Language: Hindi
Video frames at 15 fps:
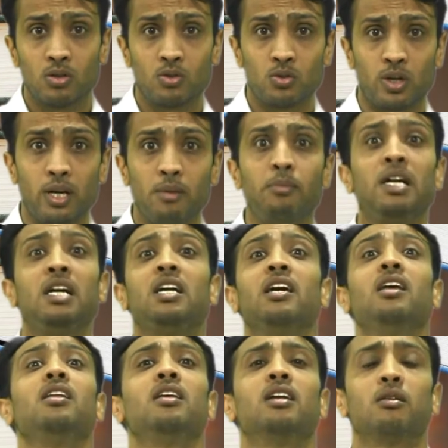जो है
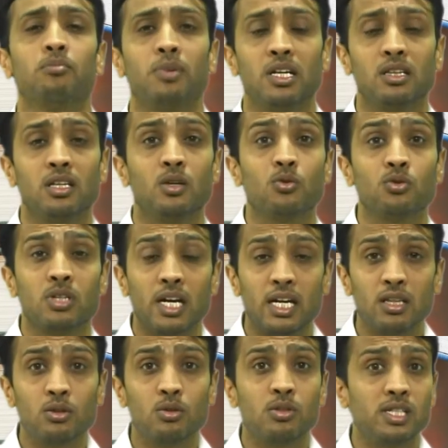मेंटेन नहीं रख पाते हैं उस
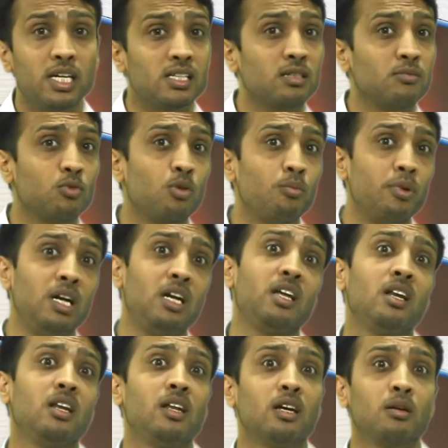एंथुजियाज़म को
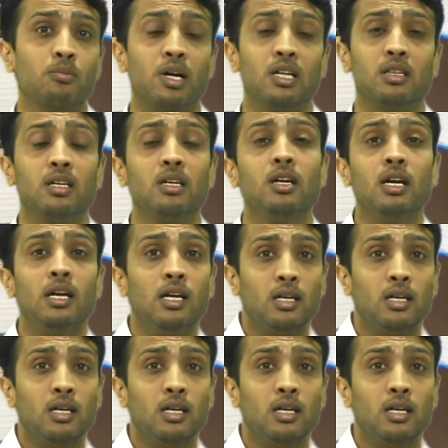मेंटेन नहीं रख पाते हैं